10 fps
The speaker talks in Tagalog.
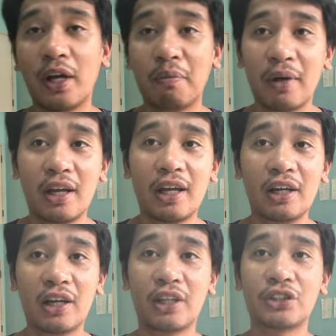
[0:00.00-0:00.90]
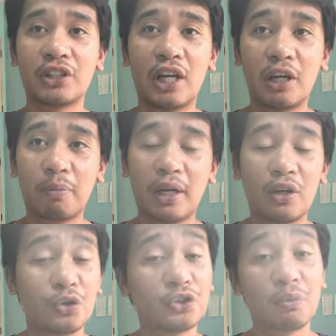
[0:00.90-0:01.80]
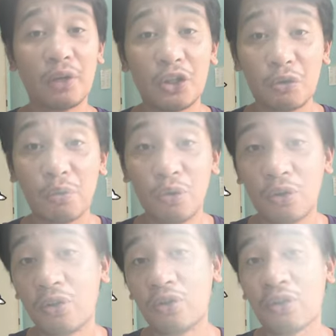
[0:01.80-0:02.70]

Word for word: kay eh, may enrich ka na parang gusto mo rin tumulong.